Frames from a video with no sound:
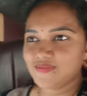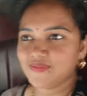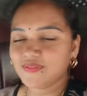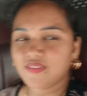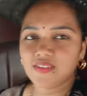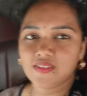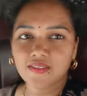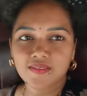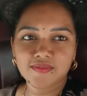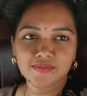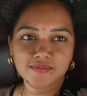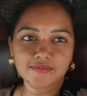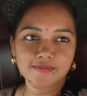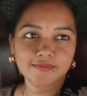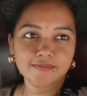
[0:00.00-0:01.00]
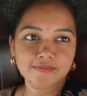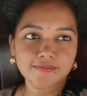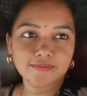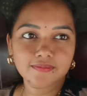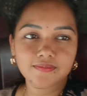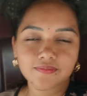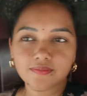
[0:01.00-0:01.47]
నేను సో ఇంతకీ
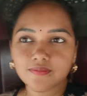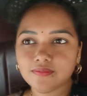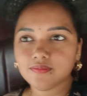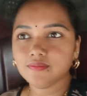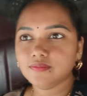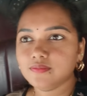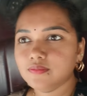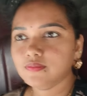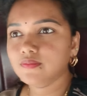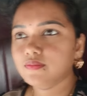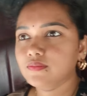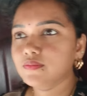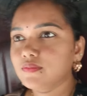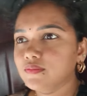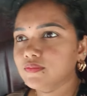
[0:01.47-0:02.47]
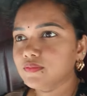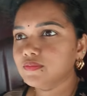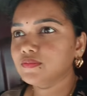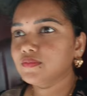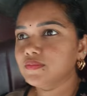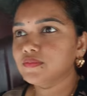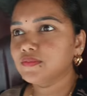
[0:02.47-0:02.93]
ఏ సెలూన్కి వెళ్తున్నానో మీకు
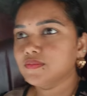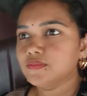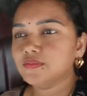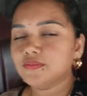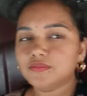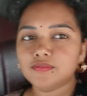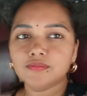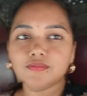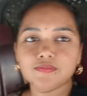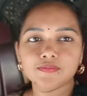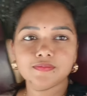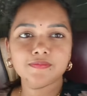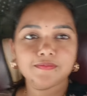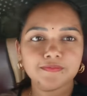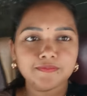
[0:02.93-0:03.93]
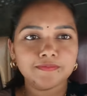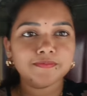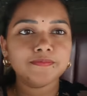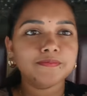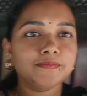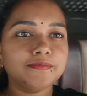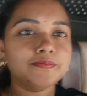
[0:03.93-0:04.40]
చెప్పలేదు కదా కింగ్స్ అండ్
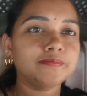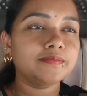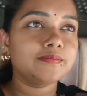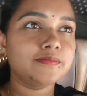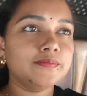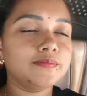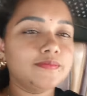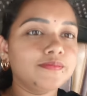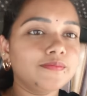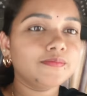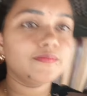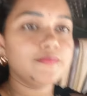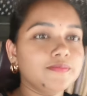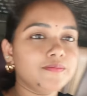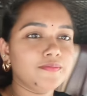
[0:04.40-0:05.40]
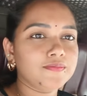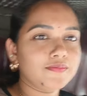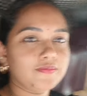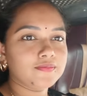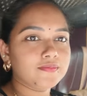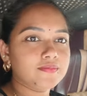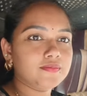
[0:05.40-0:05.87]
క్వీన్ సెలూన్ జగదాంబ దగ్గర ఉంది
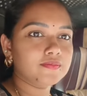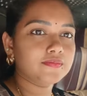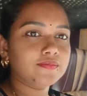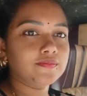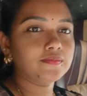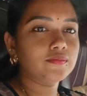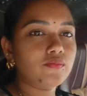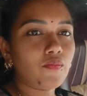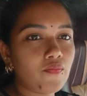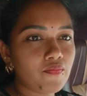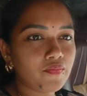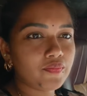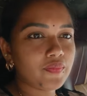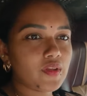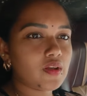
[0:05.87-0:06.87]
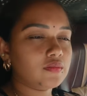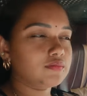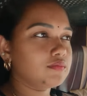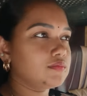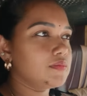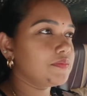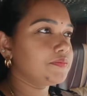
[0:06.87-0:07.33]
కదా సో అక్కడికైతే
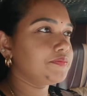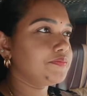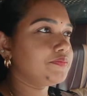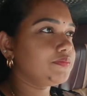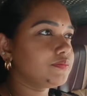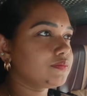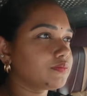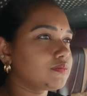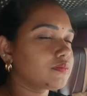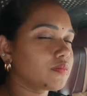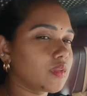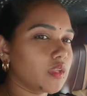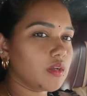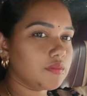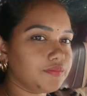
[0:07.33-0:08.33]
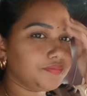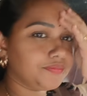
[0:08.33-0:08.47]
వెళ్తున్నాను ముందుగా అపాయింట్మెంట్